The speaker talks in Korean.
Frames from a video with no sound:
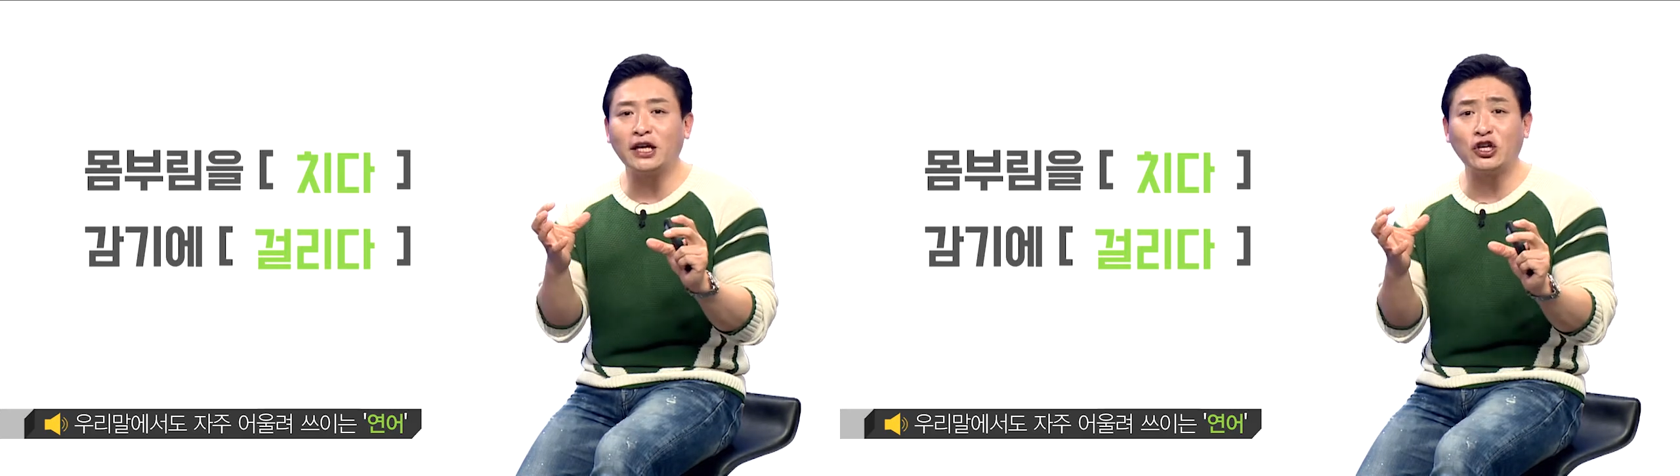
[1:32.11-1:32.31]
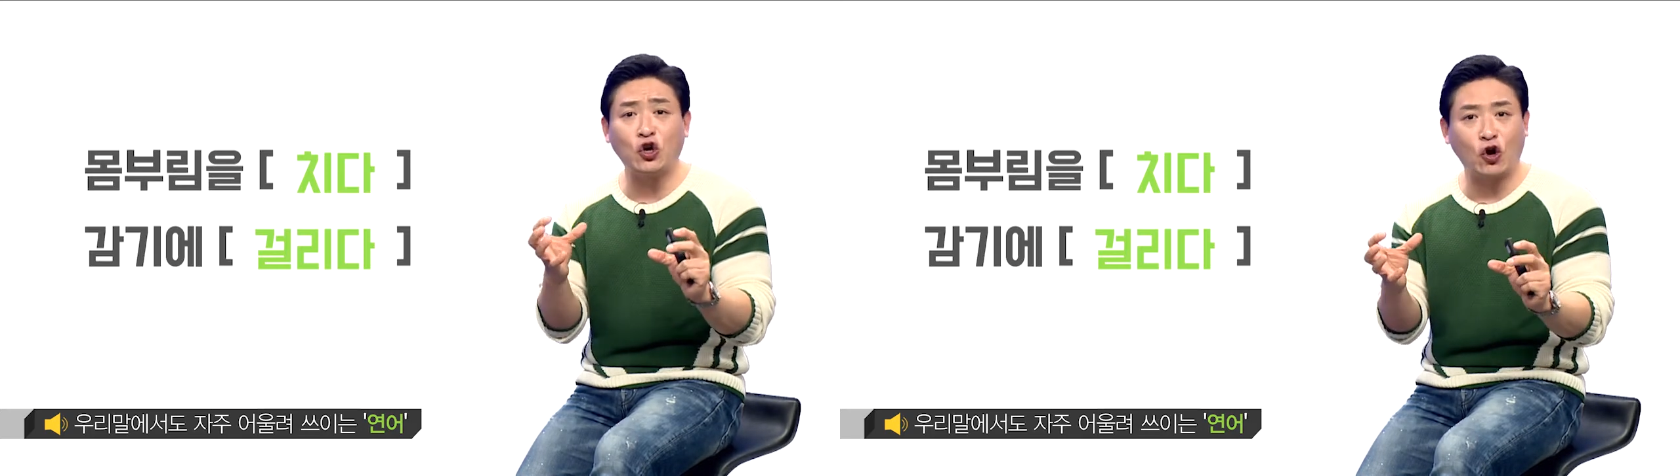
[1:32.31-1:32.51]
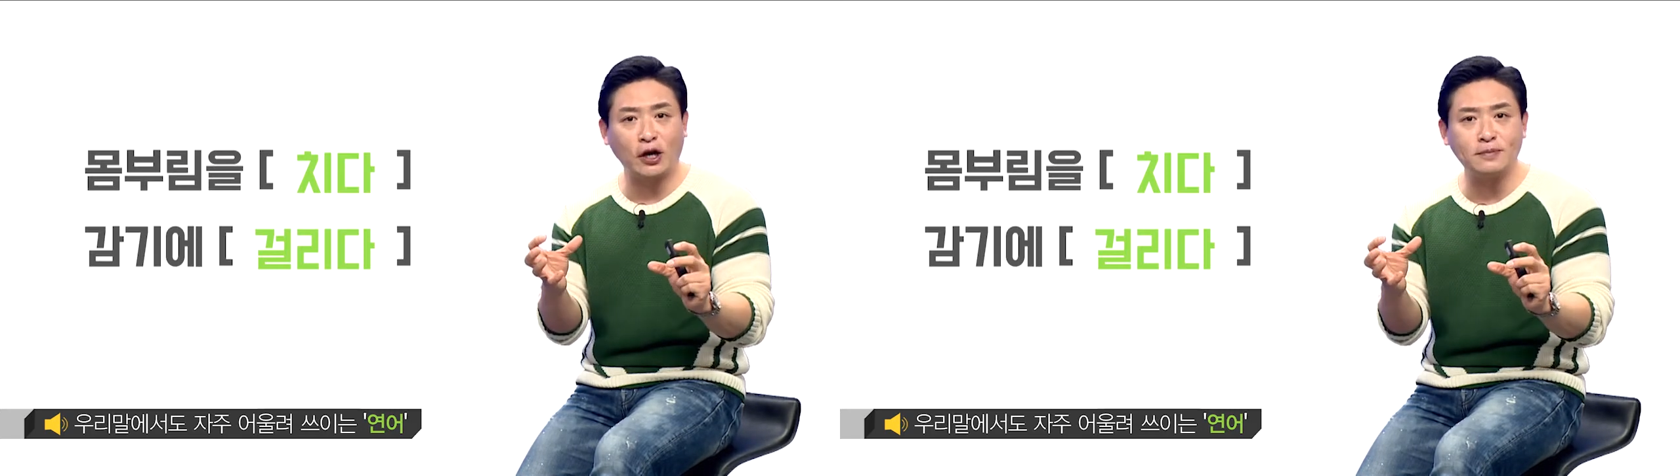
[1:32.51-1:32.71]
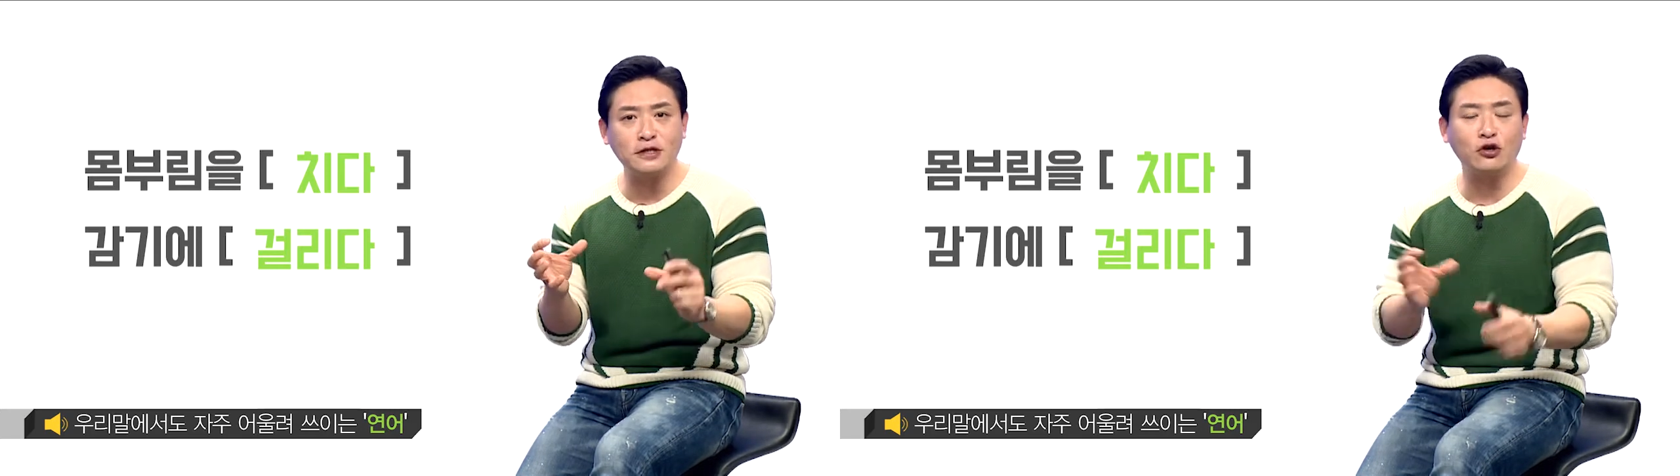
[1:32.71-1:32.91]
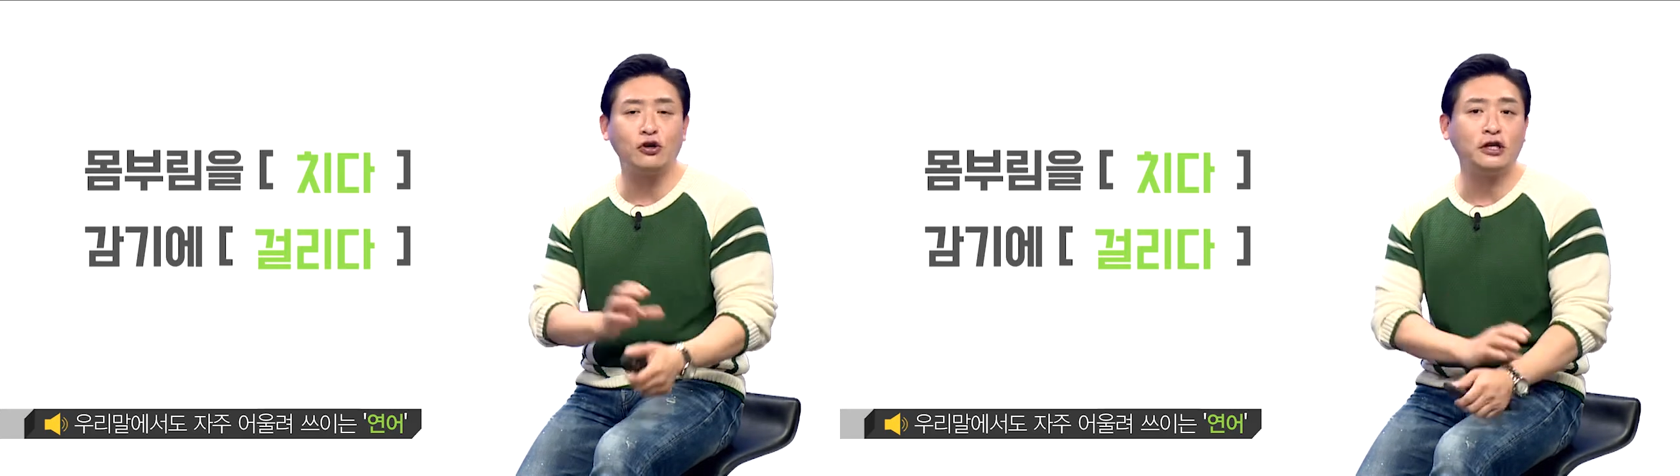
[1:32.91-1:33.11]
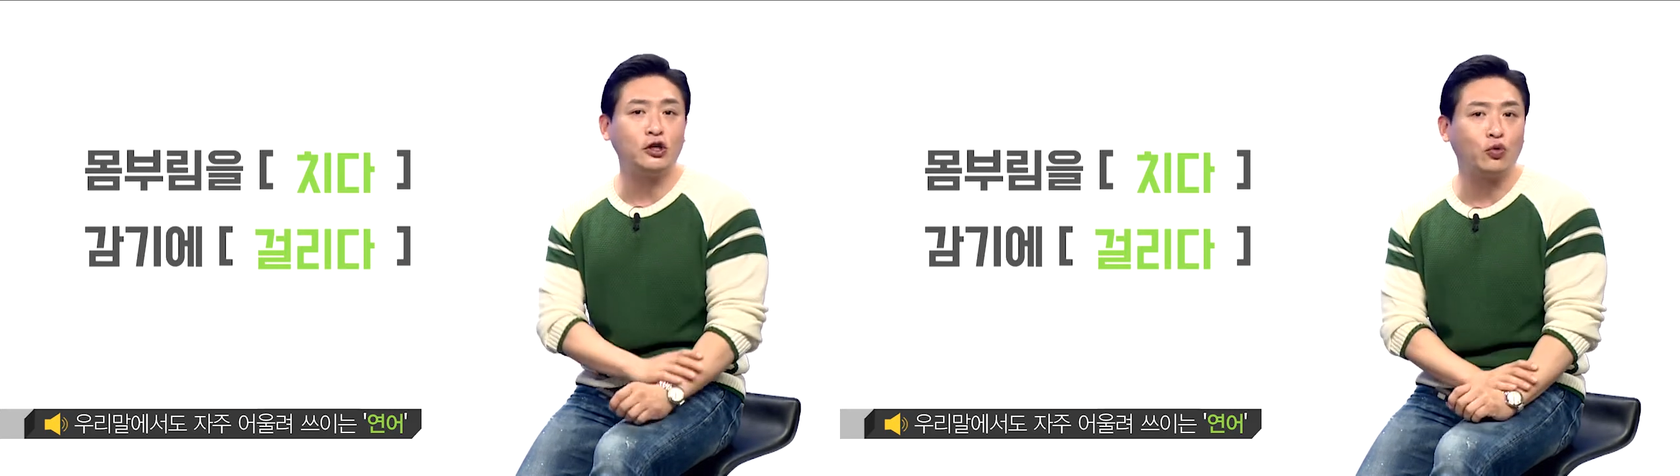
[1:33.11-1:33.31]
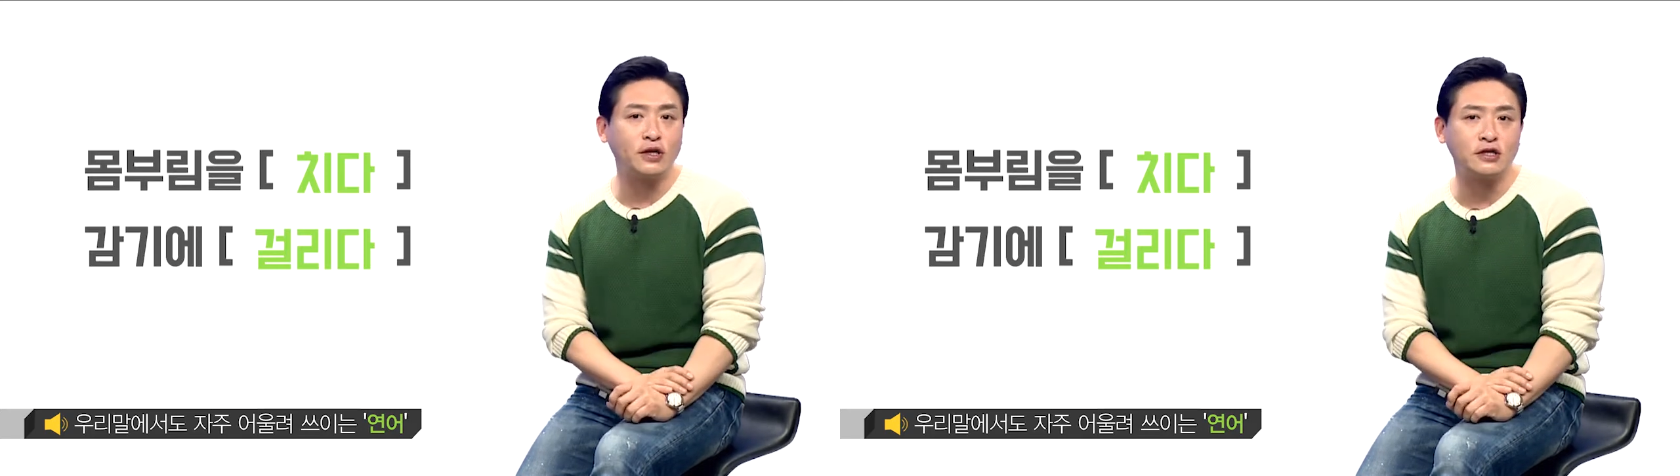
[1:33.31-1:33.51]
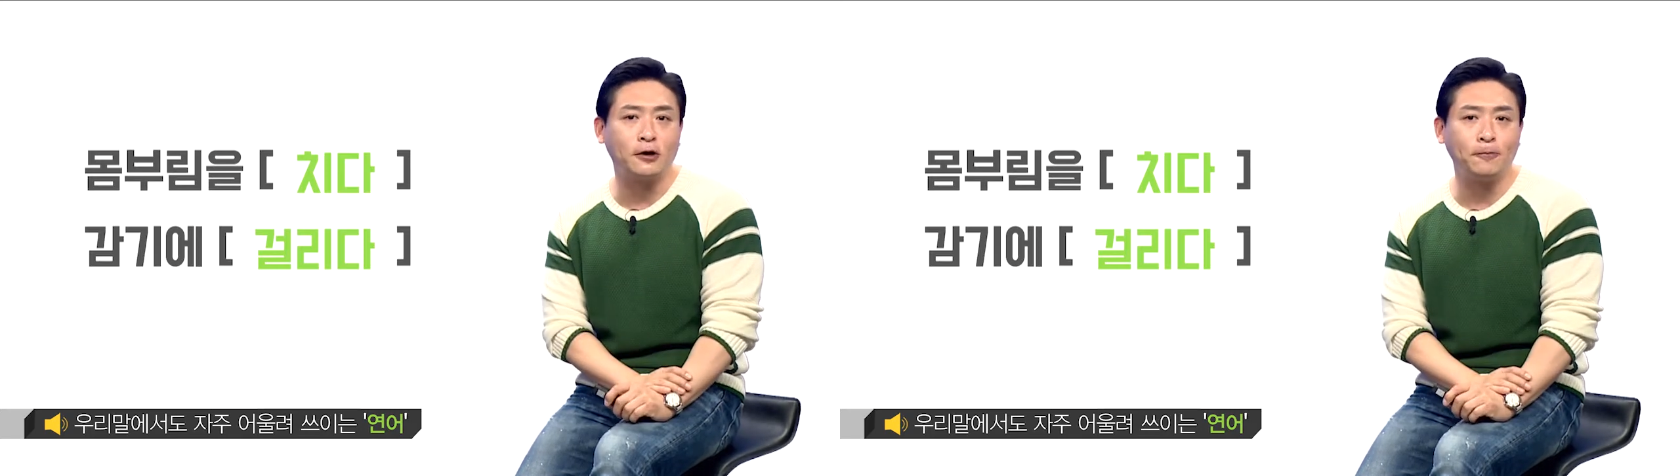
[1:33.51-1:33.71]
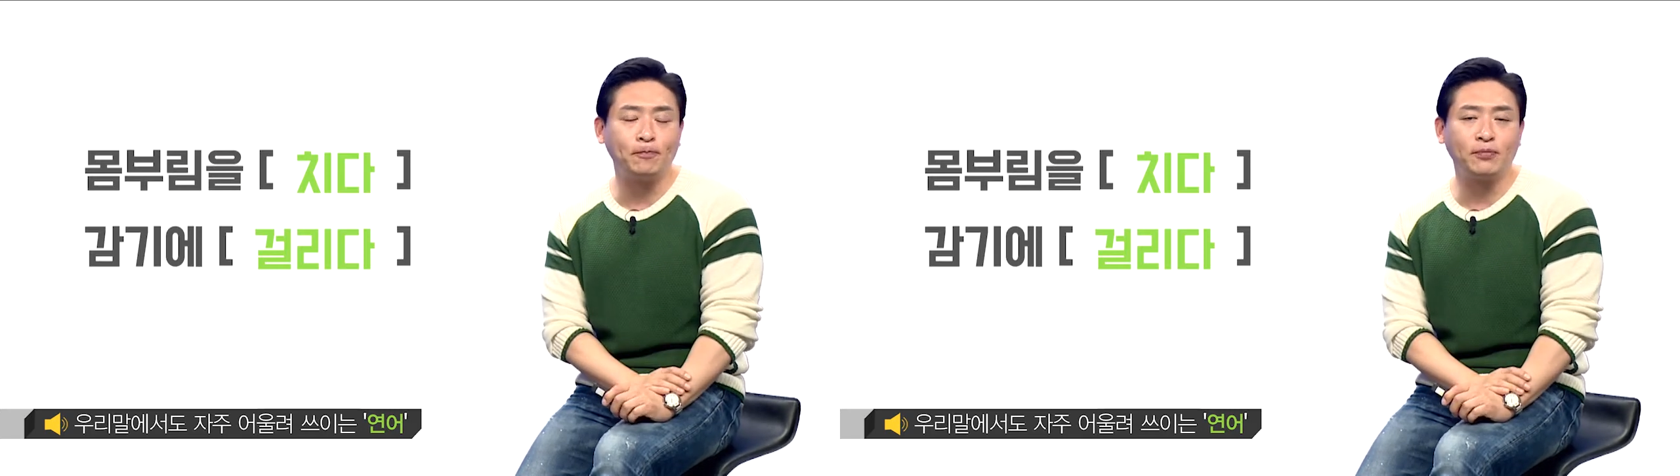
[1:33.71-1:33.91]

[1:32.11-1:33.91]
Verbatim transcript: 결합성을 이용해서